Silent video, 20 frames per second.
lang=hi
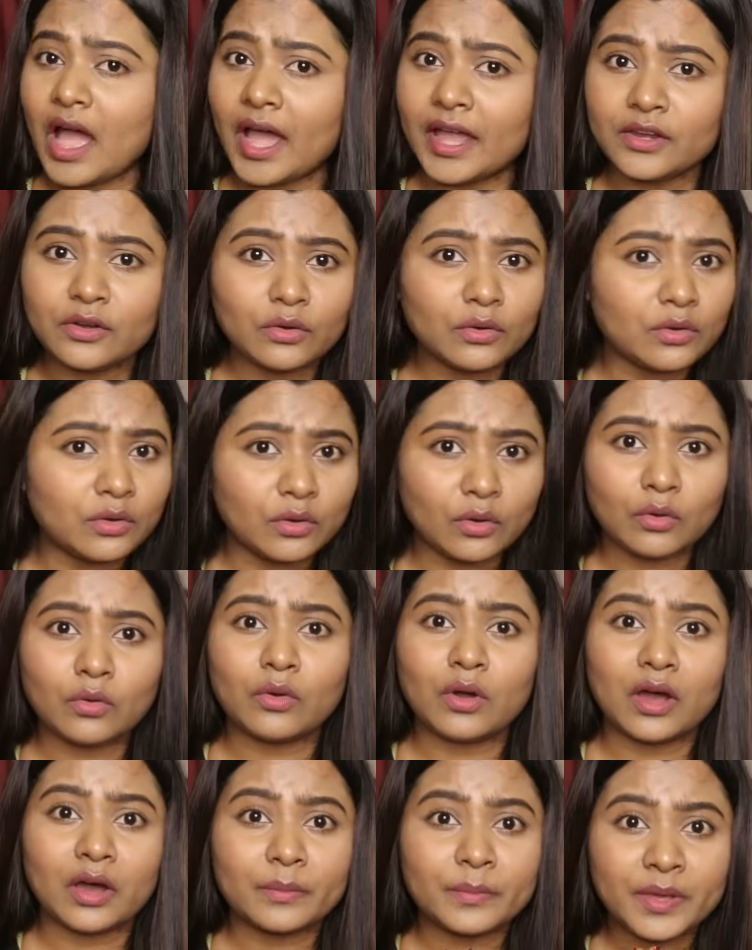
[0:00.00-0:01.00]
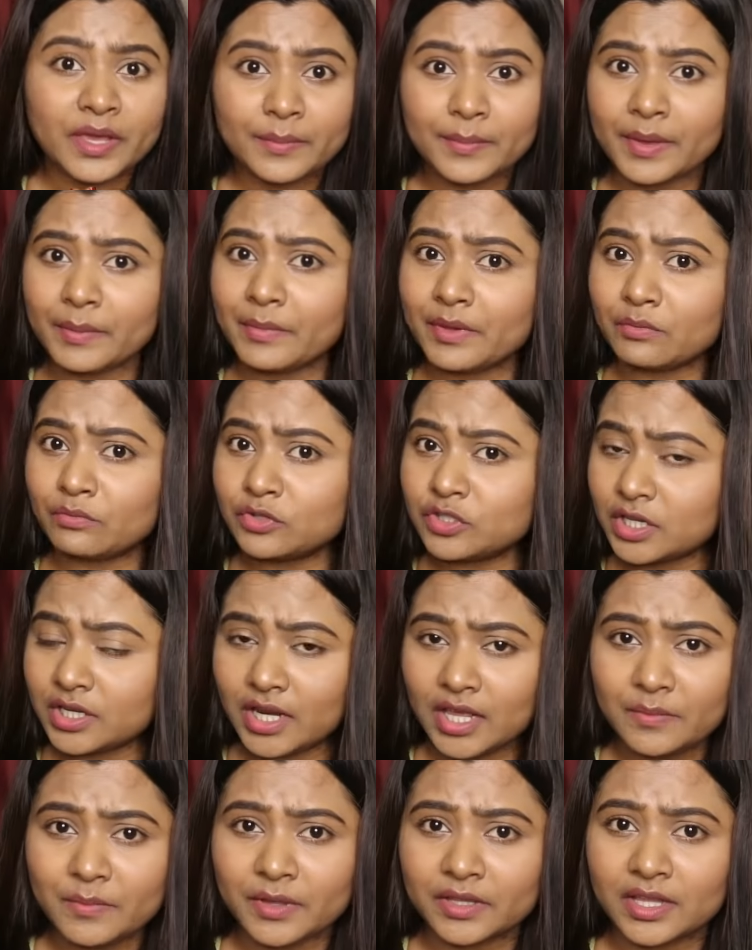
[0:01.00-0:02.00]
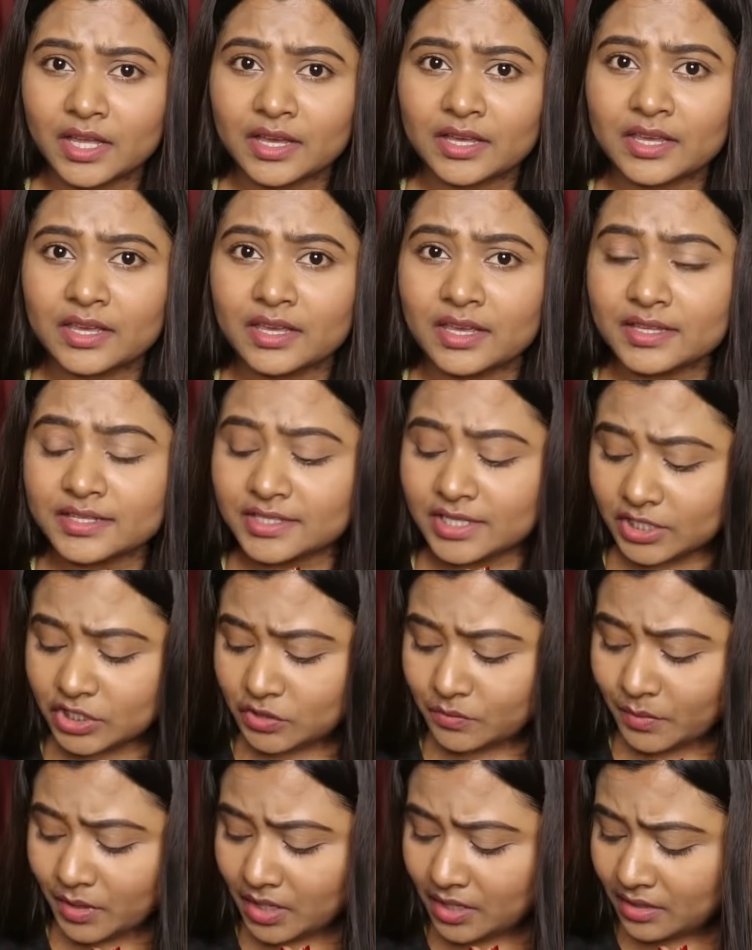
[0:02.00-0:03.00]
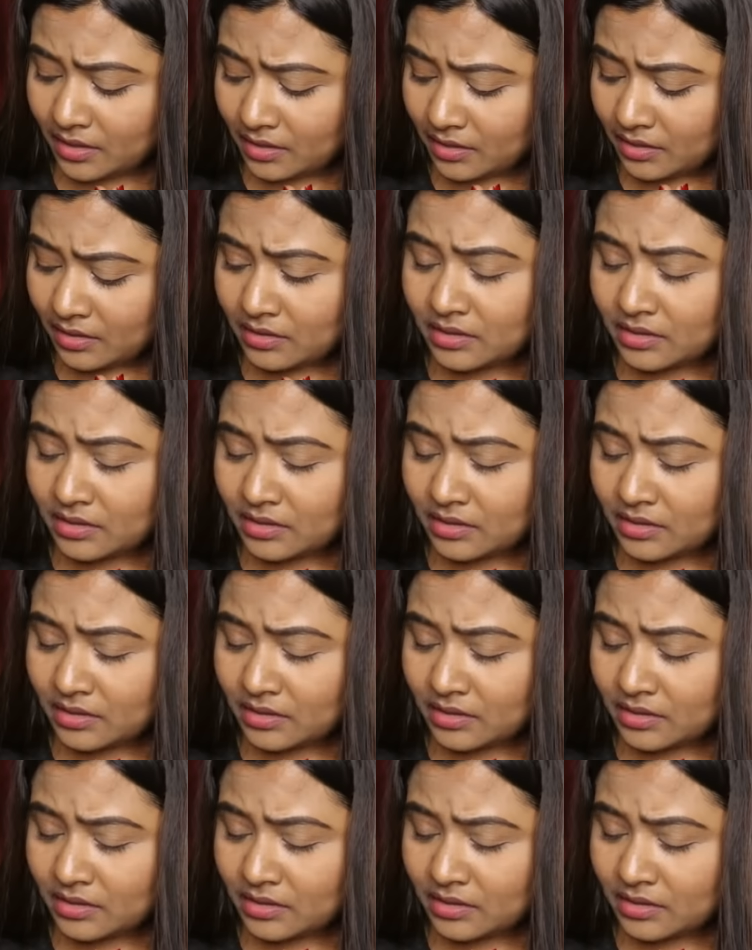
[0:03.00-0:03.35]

आई डोंट नो अभी भी मुझे नहीं पता कि ये सच में